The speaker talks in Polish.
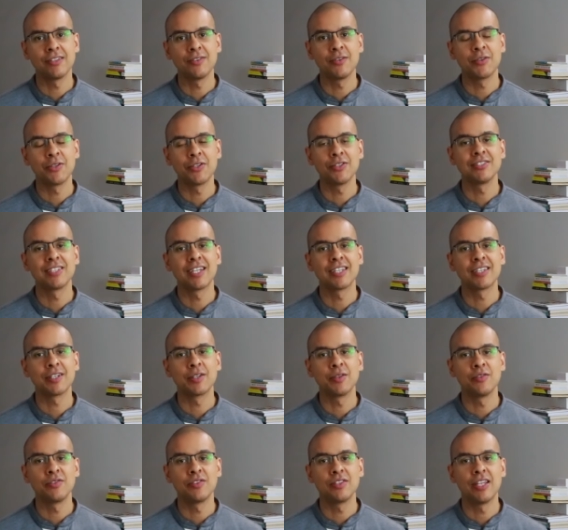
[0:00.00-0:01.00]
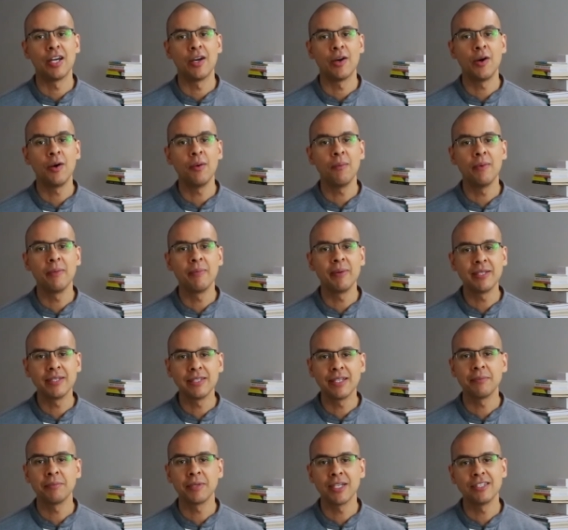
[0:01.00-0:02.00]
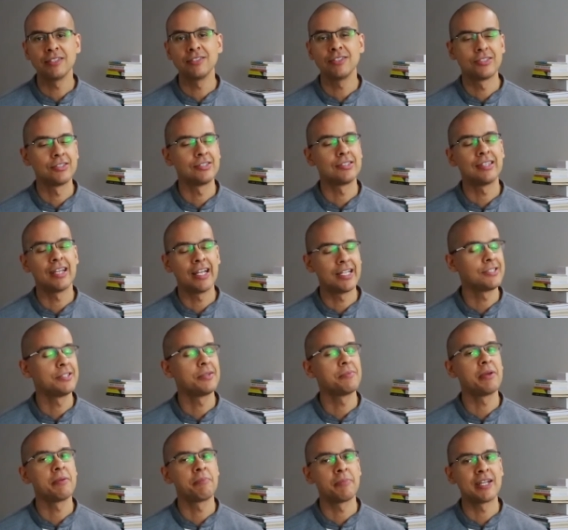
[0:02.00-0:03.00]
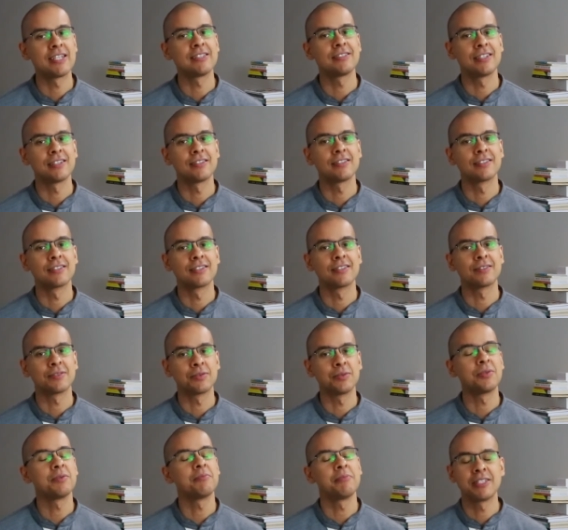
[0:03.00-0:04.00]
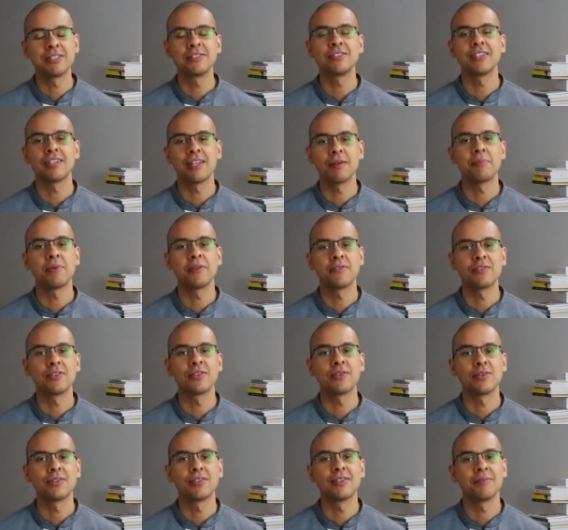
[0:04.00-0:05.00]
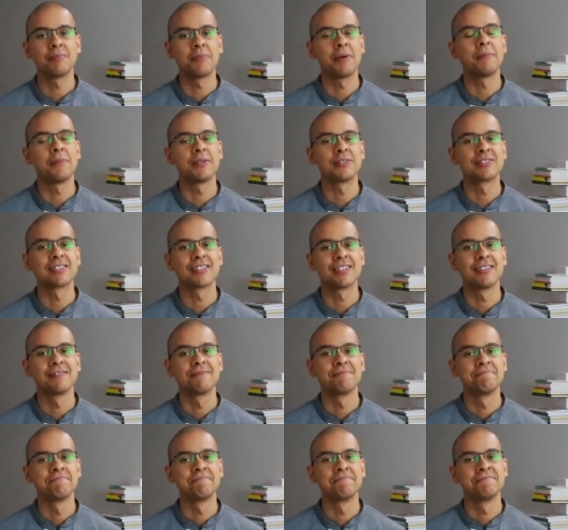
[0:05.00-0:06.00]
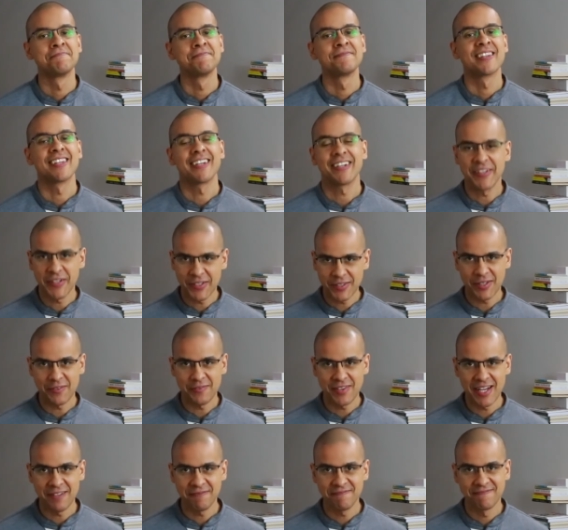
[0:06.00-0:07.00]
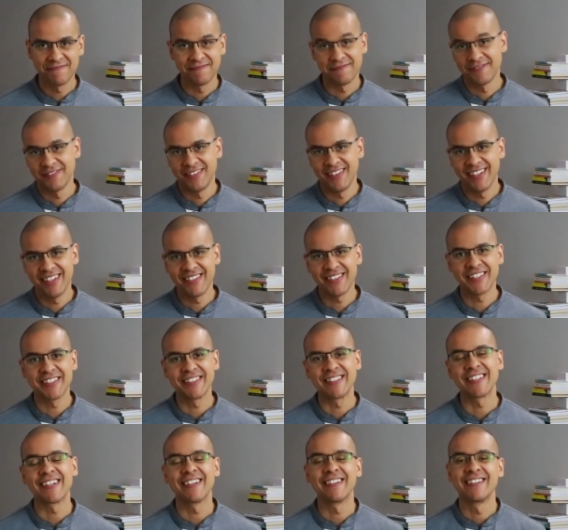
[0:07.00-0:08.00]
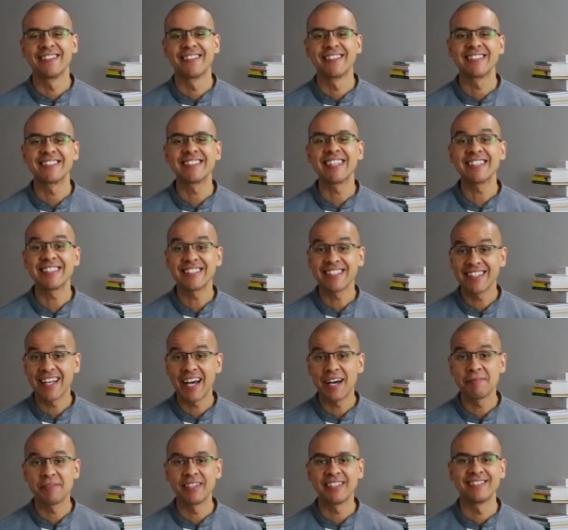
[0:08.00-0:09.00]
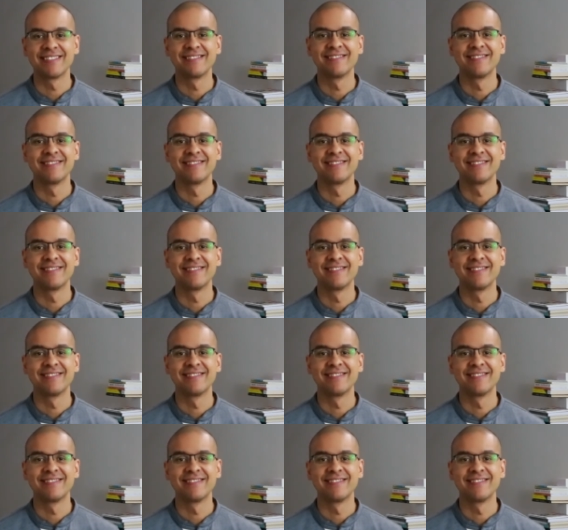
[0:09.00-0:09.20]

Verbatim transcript: do końca tego wideo, bo będę mieć dla Ciebie prezent, który będzie na pewno pomocny. Gotowa? No to co? Zaczynamy!